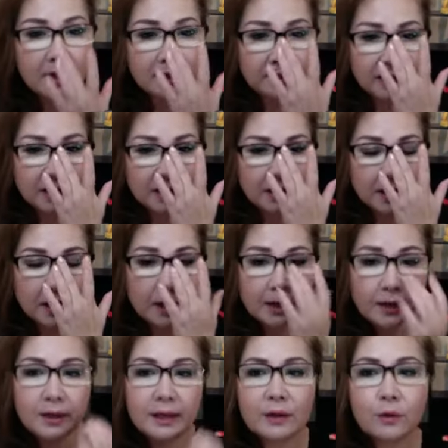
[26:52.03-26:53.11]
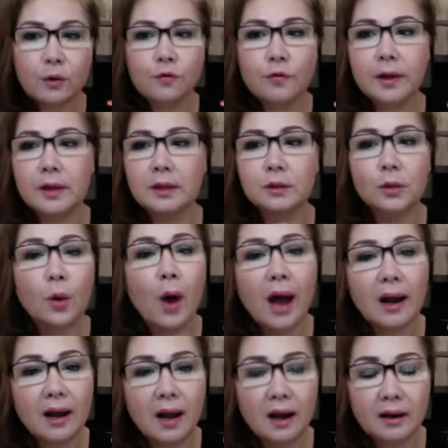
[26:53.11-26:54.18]
thì khi quý vị
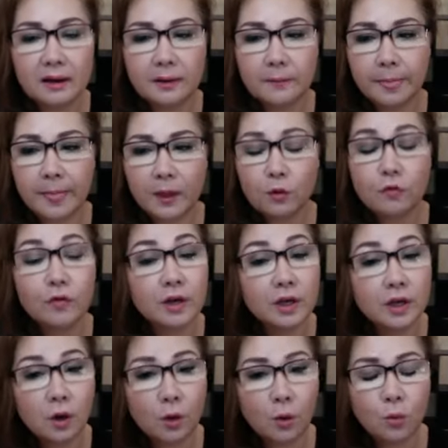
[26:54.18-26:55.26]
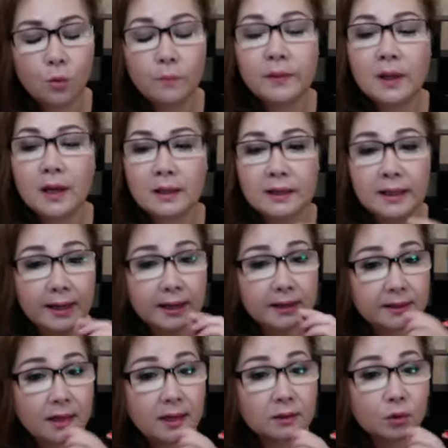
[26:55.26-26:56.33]
thoa lên đó, quý vị đi ngủ thì cái
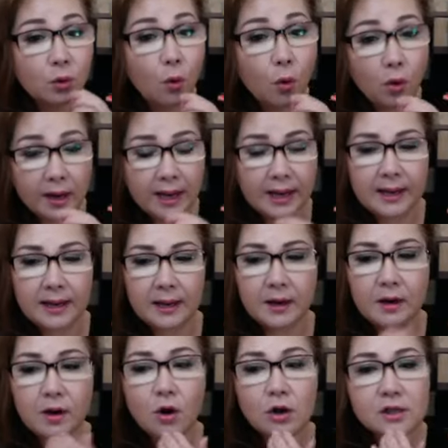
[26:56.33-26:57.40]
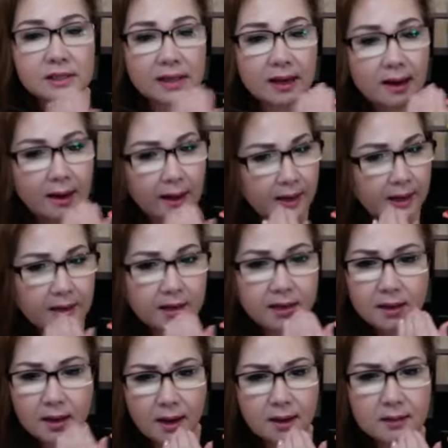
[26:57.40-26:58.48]
chất thuốc này nó sẽ lấy
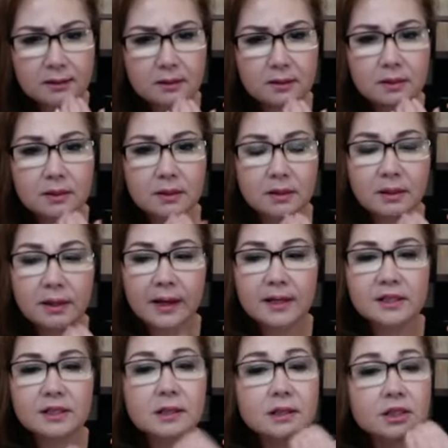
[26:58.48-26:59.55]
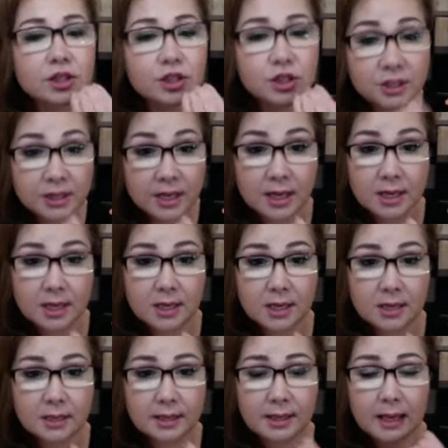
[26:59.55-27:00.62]
đi hết những cái chất chì
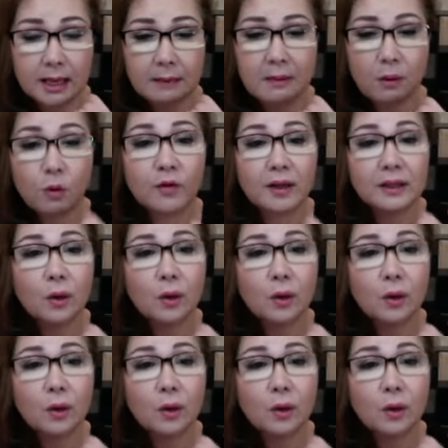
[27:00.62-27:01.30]
mà quý vị